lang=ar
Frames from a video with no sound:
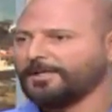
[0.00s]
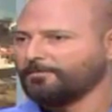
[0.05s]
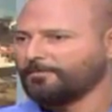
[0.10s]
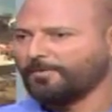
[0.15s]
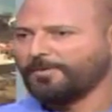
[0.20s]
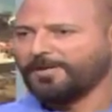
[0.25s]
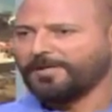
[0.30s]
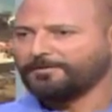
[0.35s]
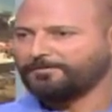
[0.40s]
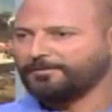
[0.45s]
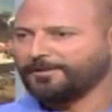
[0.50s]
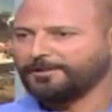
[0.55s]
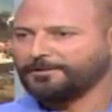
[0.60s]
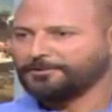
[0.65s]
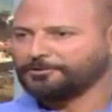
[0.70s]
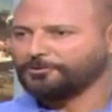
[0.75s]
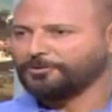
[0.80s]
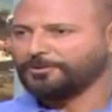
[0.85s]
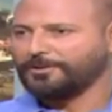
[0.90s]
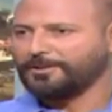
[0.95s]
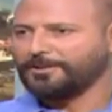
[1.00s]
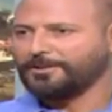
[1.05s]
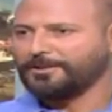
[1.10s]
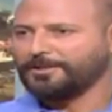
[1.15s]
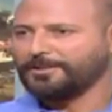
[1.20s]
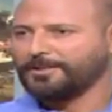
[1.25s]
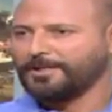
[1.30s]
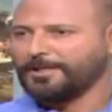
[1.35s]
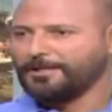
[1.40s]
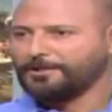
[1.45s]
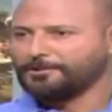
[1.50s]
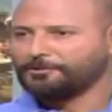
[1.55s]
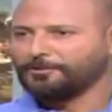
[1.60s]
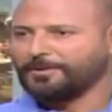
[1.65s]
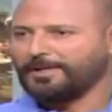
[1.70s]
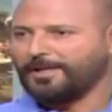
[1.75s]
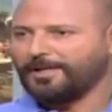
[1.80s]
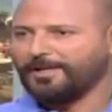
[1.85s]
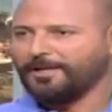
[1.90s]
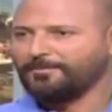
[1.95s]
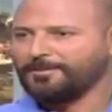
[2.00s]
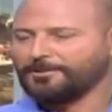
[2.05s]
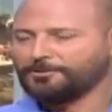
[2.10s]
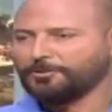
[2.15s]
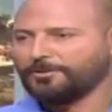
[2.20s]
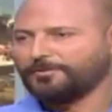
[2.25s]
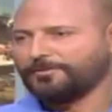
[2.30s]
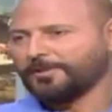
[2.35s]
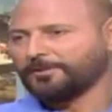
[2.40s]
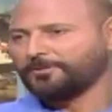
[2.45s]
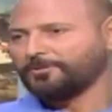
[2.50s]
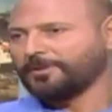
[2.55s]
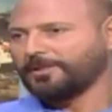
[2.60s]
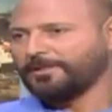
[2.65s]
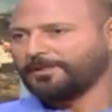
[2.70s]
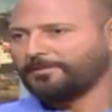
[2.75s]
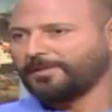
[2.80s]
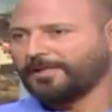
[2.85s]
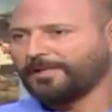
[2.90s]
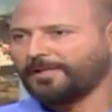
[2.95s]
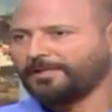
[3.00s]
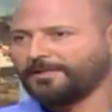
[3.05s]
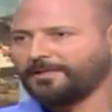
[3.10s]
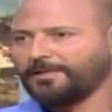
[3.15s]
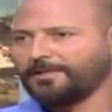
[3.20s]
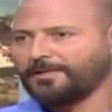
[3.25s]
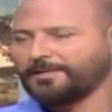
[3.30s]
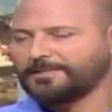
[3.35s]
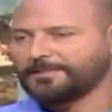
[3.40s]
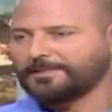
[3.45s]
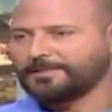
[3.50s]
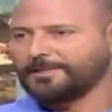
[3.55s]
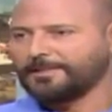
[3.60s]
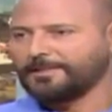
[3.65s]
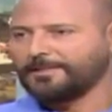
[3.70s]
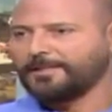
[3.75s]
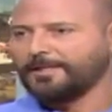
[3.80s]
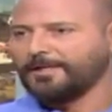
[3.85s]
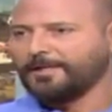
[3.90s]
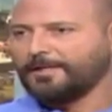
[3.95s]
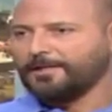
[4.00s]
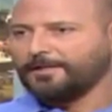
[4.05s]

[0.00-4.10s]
ما بعرف يعني شو شو العامل شو الفاكتور اللي بيخلي الإنسان